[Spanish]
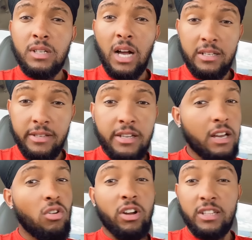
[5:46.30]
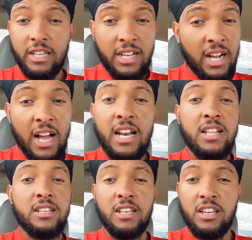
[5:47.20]
Así que los que tengan ganas
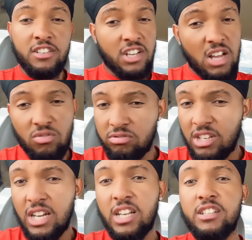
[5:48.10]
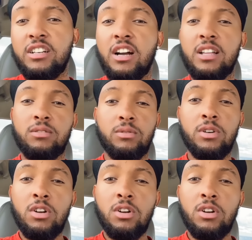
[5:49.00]
de seguir chingando, síganle chingando.